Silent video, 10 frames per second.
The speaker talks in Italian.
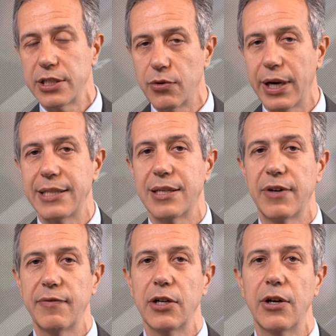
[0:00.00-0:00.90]
sicurezza,
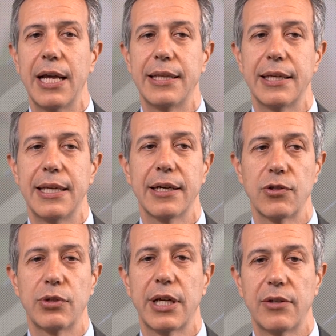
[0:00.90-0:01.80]
fra virgolette, dei
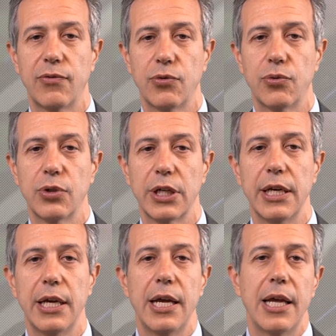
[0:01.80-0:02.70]
risultati futuri.
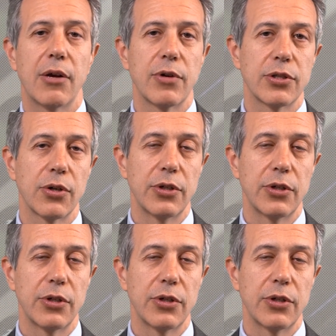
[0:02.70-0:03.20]
In questo